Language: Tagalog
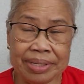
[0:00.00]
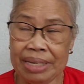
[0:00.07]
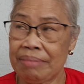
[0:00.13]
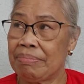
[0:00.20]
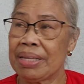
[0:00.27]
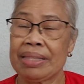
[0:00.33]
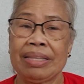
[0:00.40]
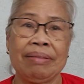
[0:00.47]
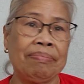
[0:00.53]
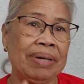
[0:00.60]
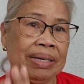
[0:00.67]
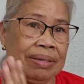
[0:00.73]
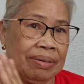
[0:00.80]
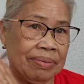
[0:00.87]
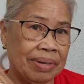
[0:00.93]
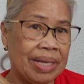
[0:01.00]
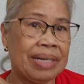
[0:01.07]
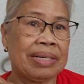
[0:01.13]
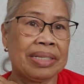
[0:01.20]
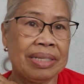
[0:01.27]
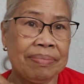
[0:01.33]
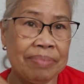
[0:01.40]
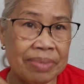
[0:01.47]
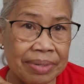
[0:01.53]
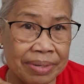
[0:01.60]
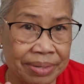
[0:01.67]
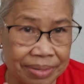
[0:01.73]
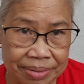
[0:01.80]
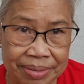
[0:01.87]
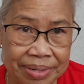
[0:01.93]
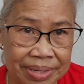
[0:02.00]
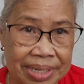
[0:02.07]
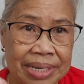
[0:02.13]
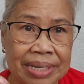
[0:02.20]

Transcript: sa iba't ibang lugar sa mundo.